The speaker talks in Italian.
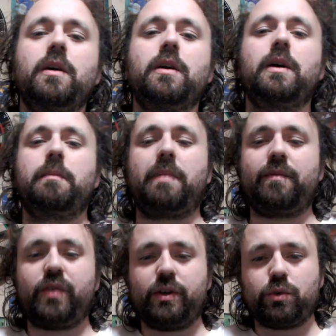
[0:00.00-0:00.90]

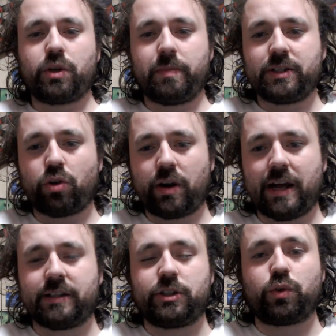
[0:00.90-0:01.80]
Benvenuti o
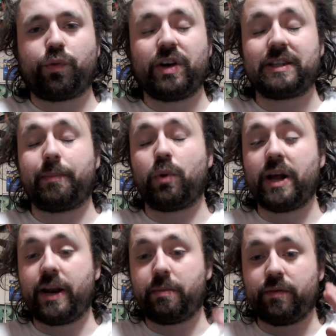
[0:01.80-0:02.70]
bentornati su Fantapolene
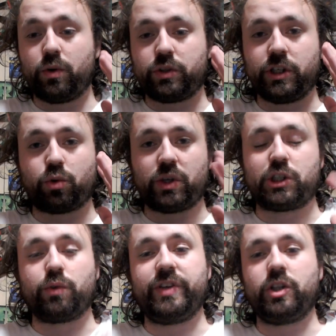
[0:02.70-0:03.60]
e benvenuti in questo
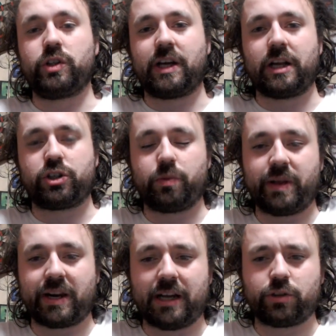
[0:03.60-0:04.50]
video di
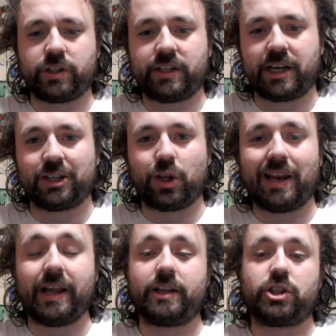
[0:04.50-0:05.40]
calciomercato dedicato a
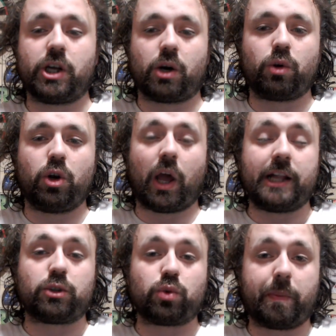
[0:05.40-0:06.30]
Lecce a quello che è il
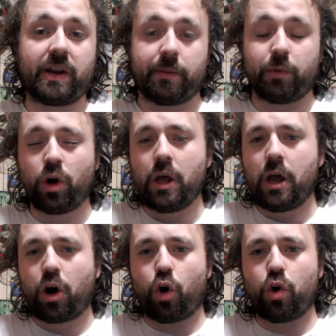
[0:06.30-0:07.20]
suo primo
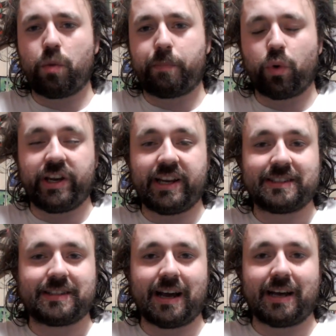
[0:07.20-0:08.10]
colpo in
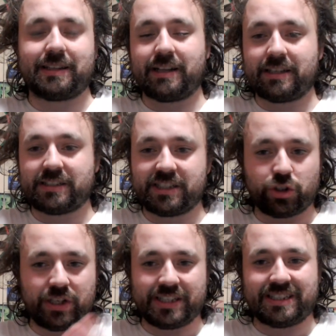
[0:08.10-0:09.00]
entrata della sessione
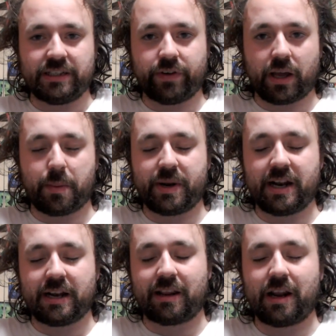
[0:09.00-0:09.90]
estiva che aprirà
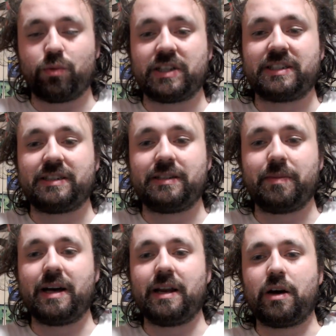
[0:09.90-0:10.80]
tra una
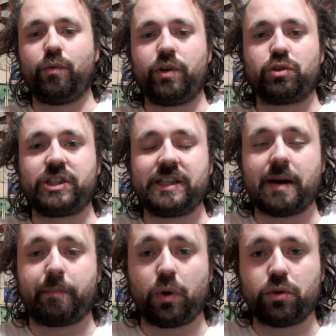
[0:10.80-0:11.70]
settimana, ovvero sia
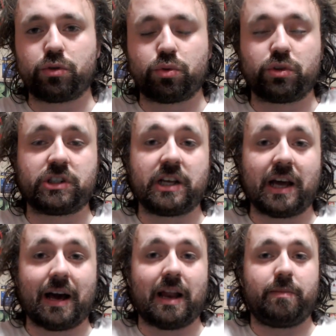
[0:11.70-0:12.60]
Pontus
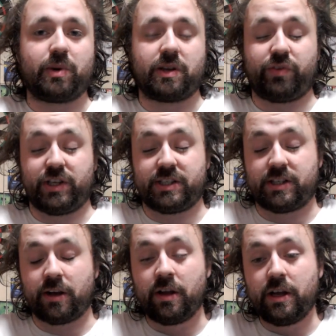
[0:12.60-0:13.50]
Almqvist.
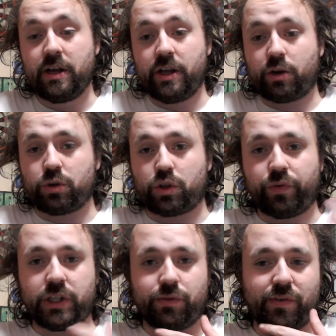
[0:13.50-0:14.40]
In questo
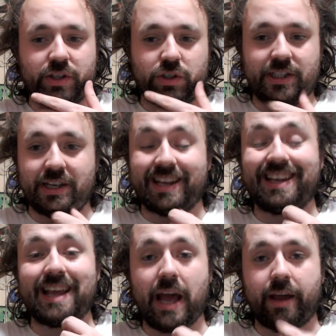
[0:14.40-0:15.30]
video vi vado a dire chi
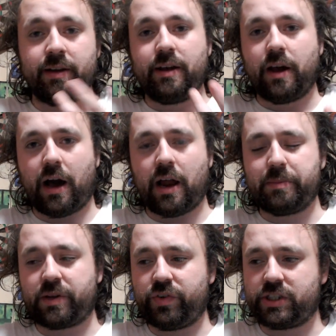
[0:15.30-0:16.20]
è
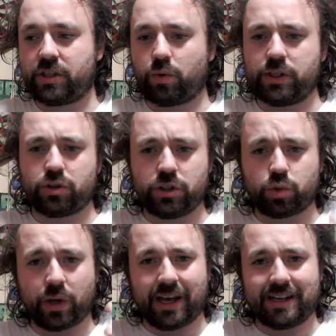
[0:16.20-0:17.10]
Almqvist, quali sono le sue
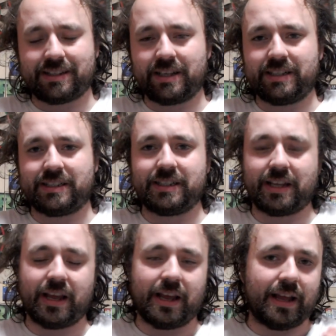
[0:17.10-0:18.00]

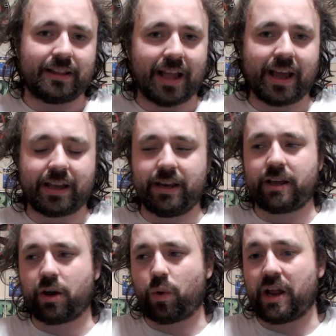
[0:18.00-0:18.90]
caratteristiche tecniche,
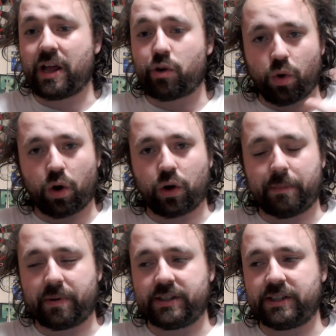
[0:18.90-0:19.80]
qual è il ruolo che
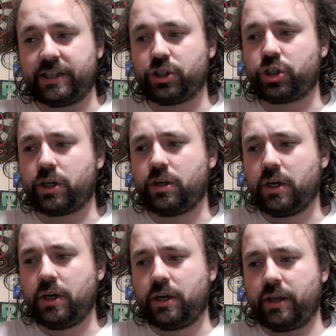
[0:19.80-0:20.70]
predilige,
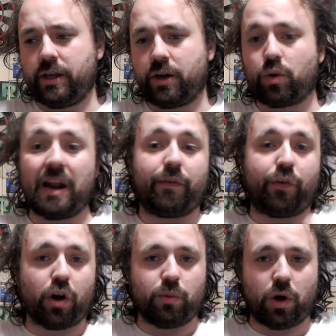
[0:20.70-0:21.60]
e qual è la
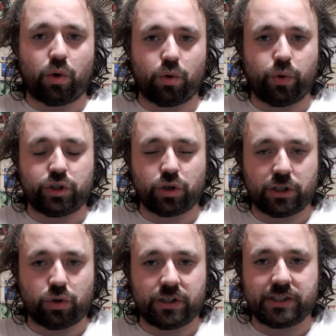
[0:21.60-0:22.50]
formula con cui il
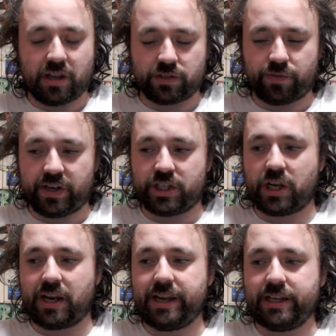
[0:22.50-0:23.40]
giocatore si trasferisce a
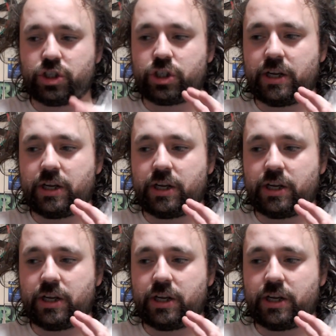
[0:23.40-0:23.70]
Lecce,